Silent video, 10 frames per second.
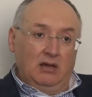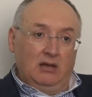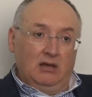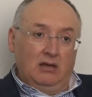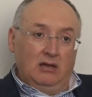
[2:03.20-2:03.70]

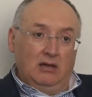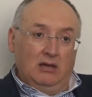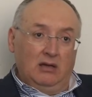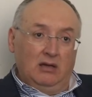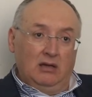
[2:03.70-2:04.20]

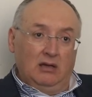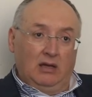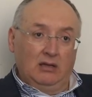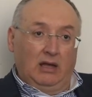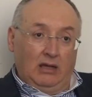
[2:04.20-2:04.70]
آه،
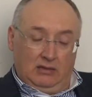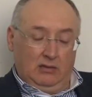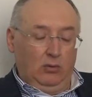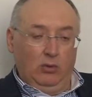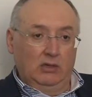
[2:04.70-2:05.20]
عن عن
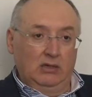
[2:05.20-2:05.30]
هو